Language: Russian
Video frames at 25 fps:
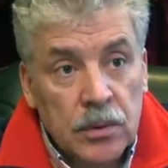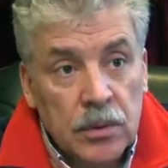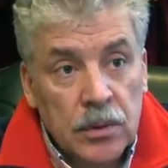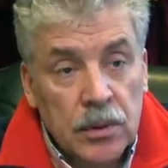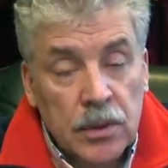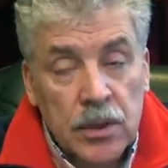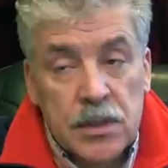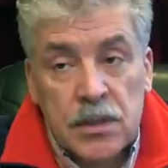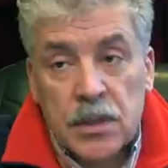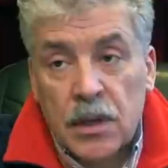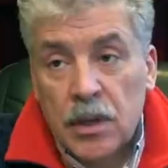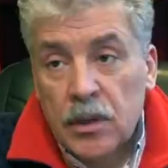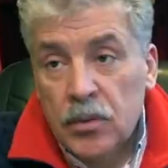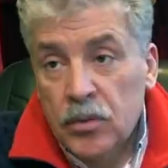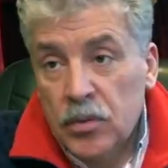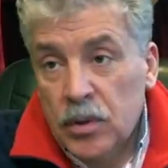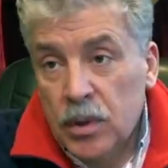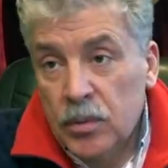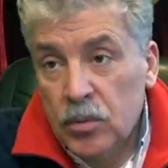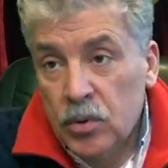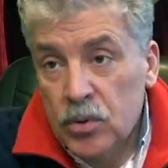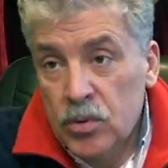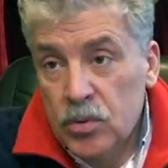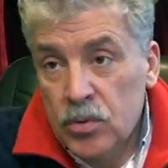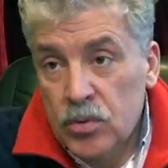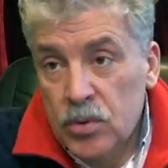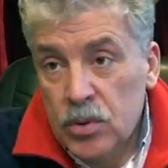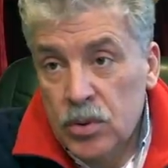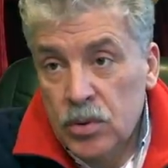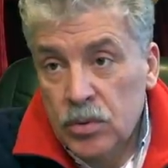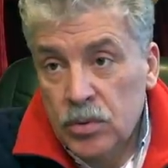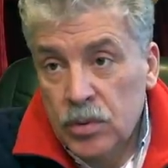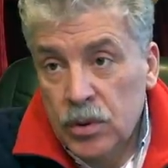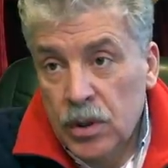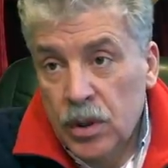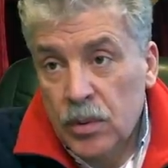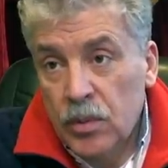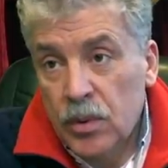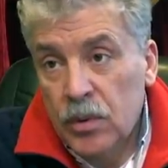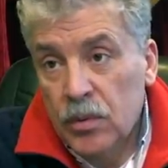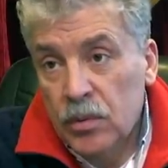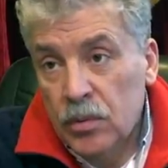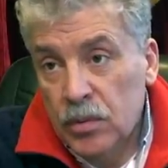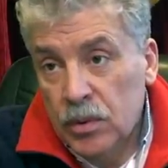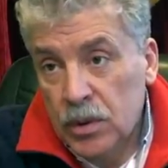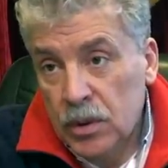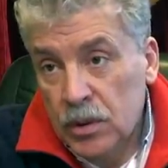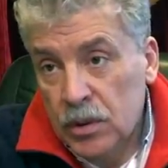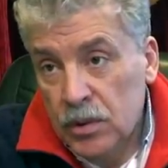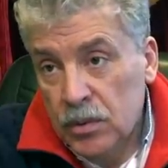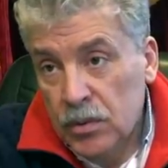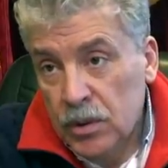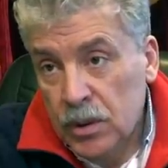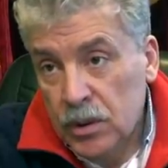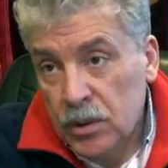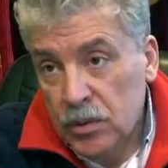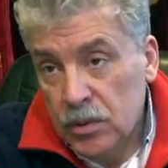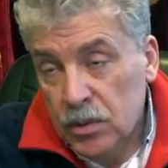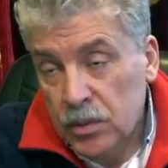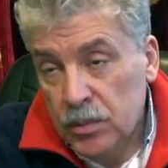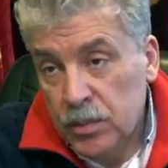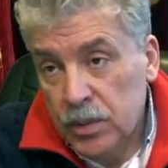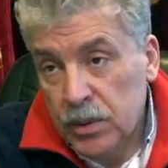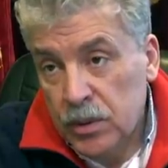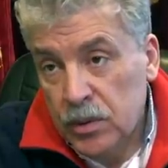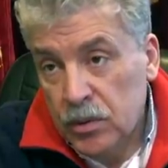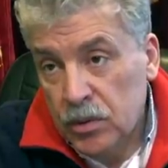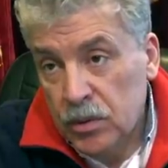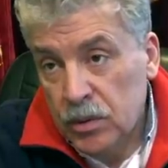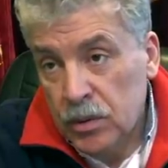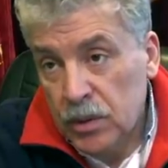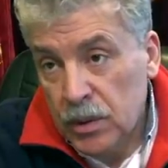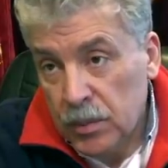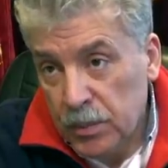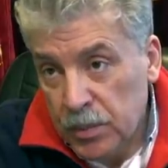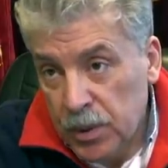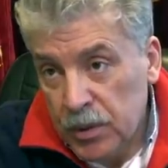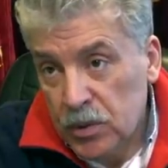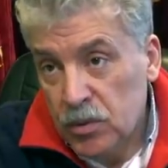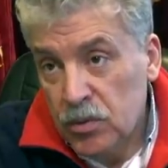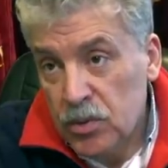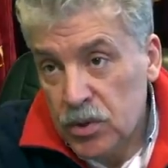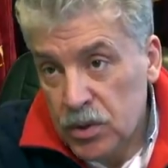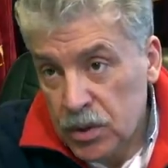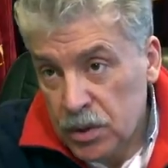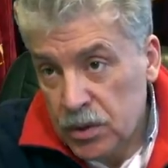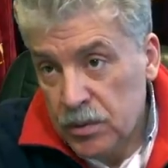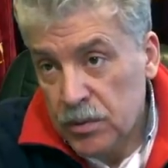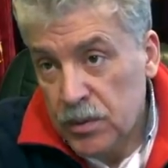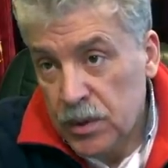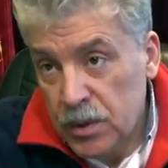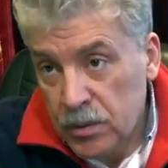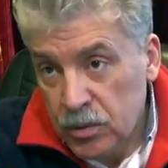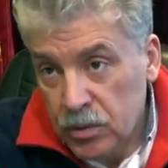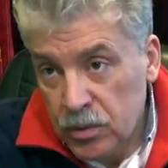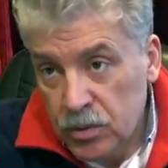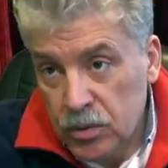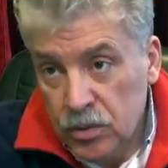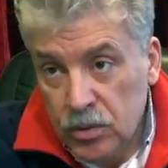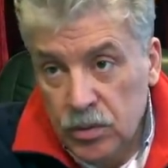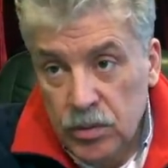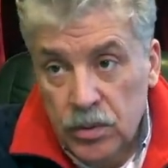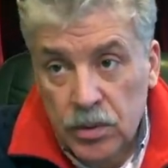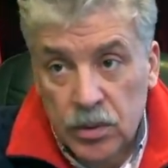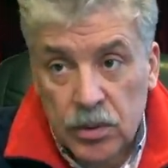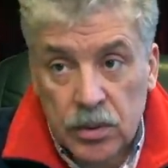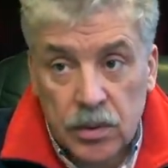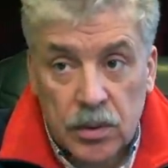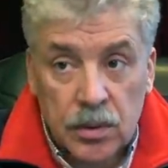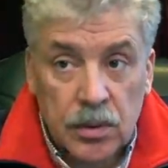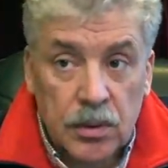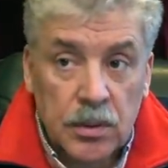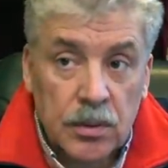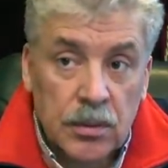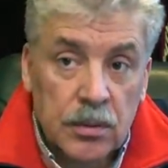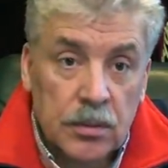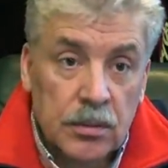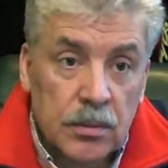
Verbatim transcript: иностранную рабочую силу, я имею в виду тех людей, которые приходят к нам подъемщиками, работают э,